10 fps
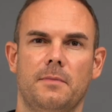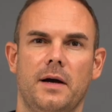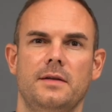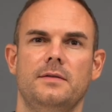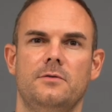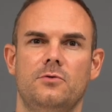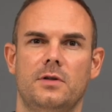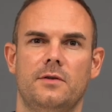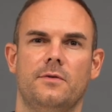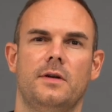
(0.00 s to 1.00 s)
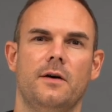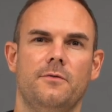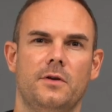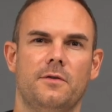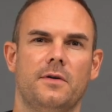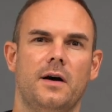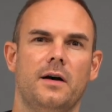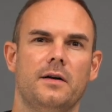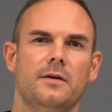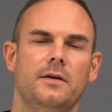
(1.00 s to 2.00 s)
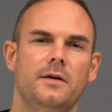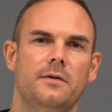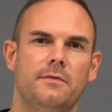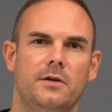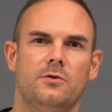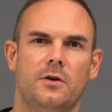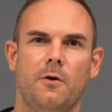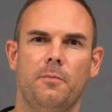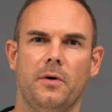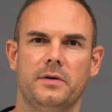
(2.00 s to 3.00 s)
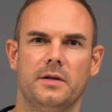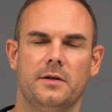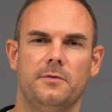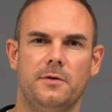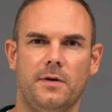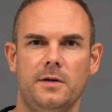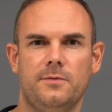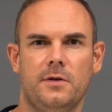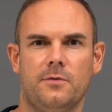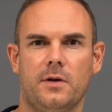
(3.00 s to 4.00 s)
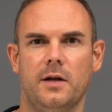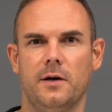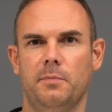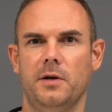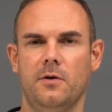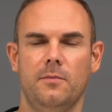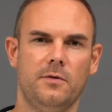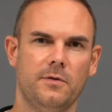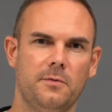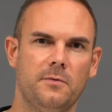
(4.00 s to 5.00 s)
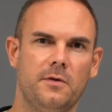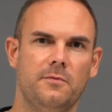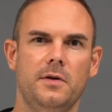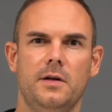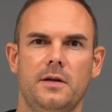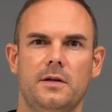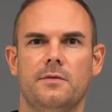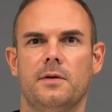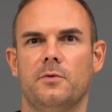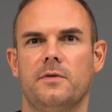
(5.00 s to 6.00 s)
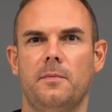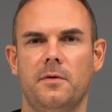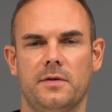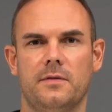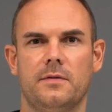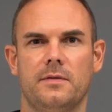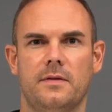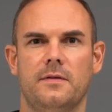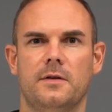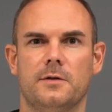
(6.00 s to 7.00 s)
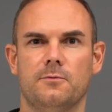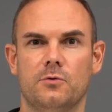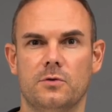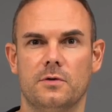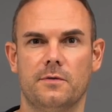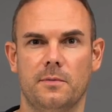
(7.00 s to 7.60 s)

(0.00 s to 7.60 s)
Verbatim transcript: meisten stehen vor, da vor der Frage, welchen Schlauch brauche ich eigentlich? Ich weiß, wie ich von A nach B komme, ich weiß, mit welchem Winkel ich da weg muss, aber was setze ich dazwischen zur